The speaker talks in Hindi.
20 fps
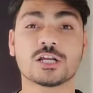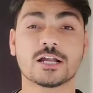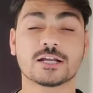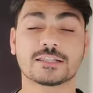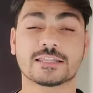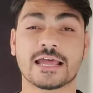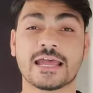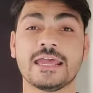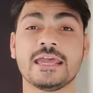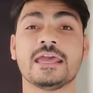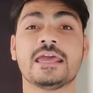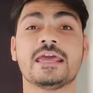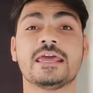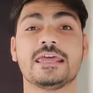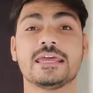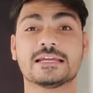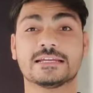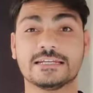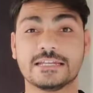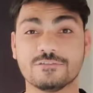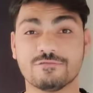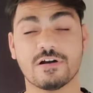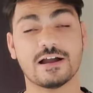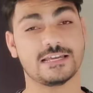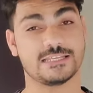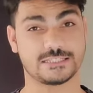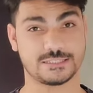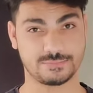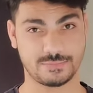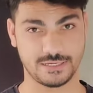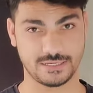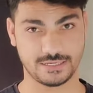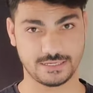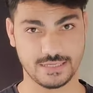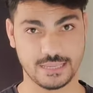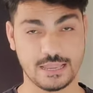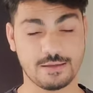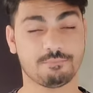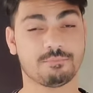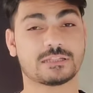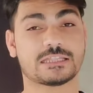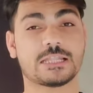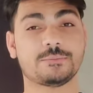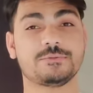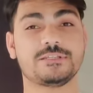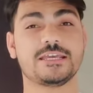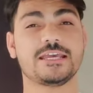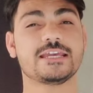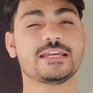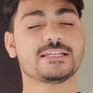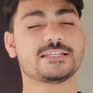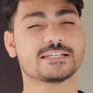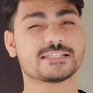करता है एक डिवाइस में मतलब ये कि